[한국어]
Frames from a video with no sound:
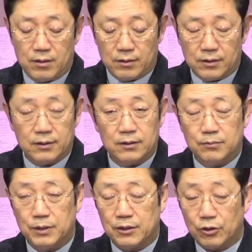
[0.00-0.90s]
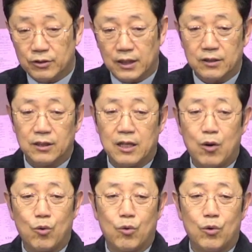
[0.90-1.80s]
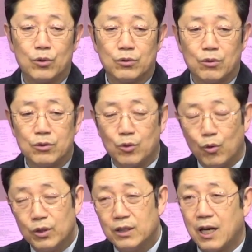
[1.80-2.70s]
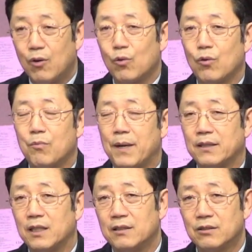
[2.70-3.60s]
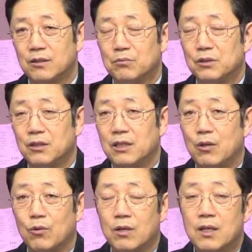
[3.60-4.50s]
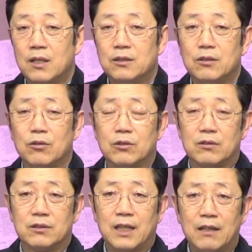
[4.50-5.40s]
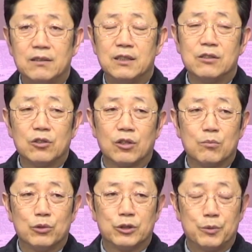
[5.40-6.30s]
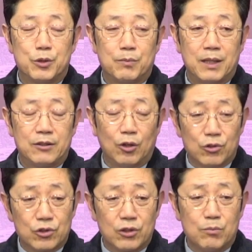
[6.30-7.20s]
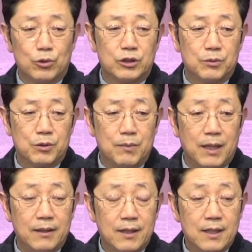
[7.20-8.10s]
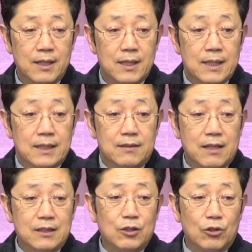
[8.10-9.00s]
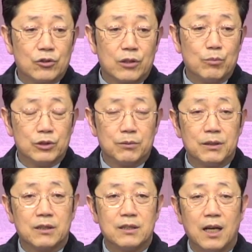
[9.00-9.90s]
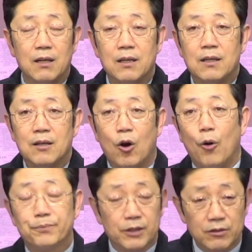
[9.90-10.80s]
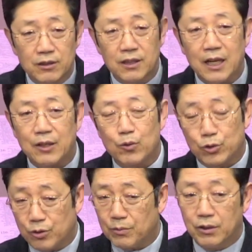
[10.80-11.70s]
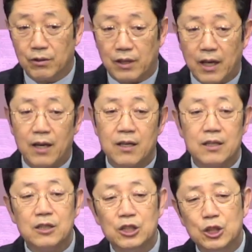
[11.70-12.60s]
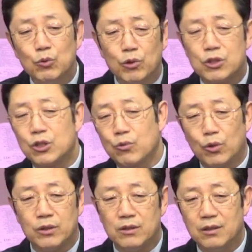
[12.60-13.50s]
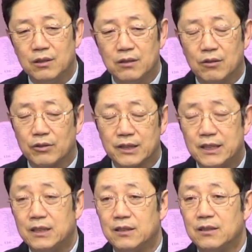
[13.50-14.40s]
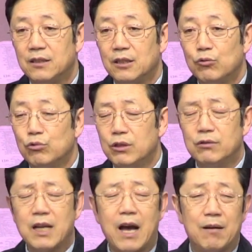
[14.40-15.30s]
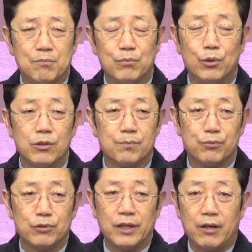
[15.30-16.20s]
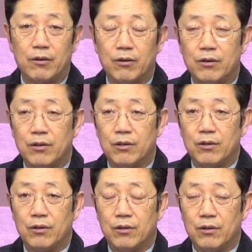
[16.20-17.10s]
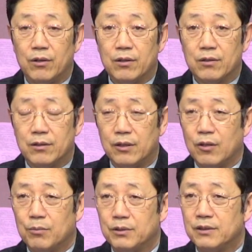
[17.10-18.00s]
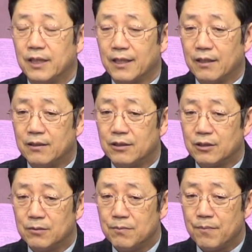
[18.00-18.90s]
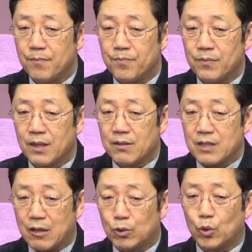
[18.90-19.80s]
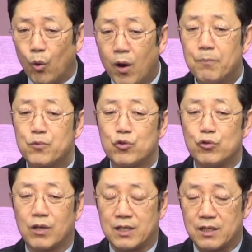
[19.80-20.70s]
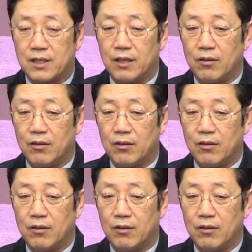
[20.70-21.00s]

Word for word: 그 어, 천사들이 나오고 또 용이 나오고 바다에서 짐승이 나오고 이런 것들은 상징적인 모습이지만 영적인 모습이지만 그러나 그 영적인 모습은 그냥 없어지는 게 아니고 지금 그렇게 이루어지고 있는 것이 우리 눈에 안 보일 뿐이에요. 그런데 여러분 세계는 지금 자꾸 통합주의로 가잖아요.